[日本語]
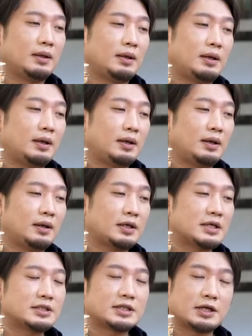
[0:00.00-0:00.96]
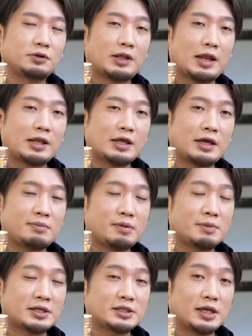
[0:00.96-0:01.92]
現在の7代目
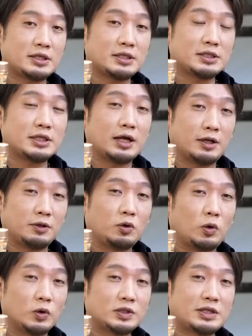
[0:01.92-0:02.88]
マスターディスティラーの